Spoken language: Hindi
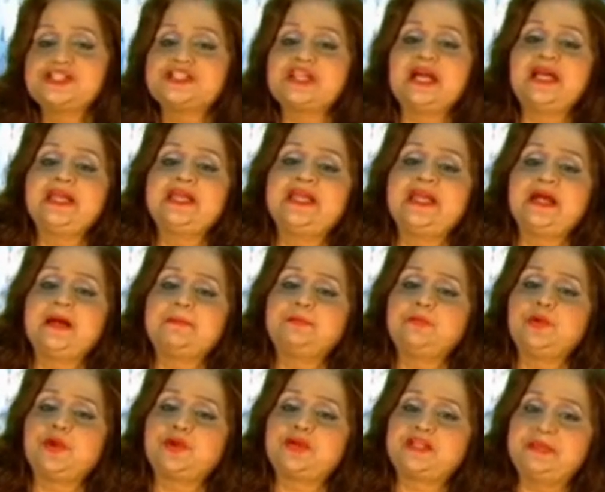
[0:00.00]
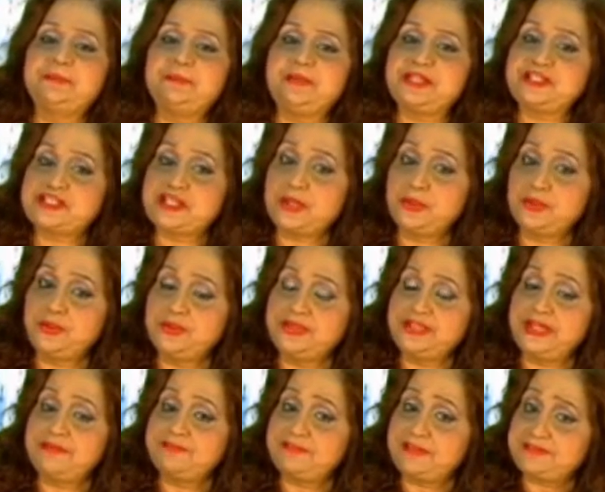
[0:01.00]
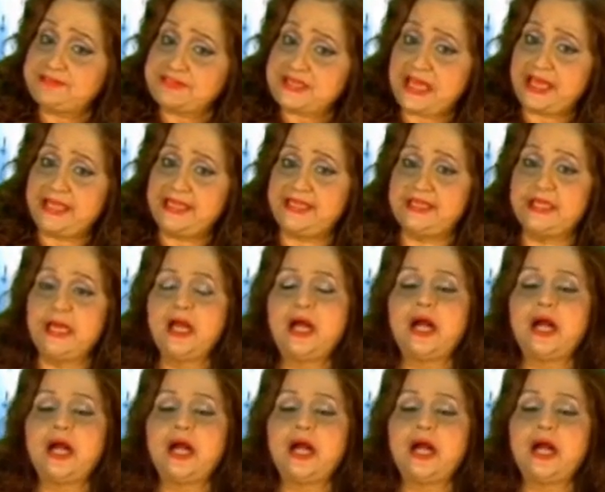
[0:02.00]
चाहे आप नौकरी पेशा हो या व्यवसायी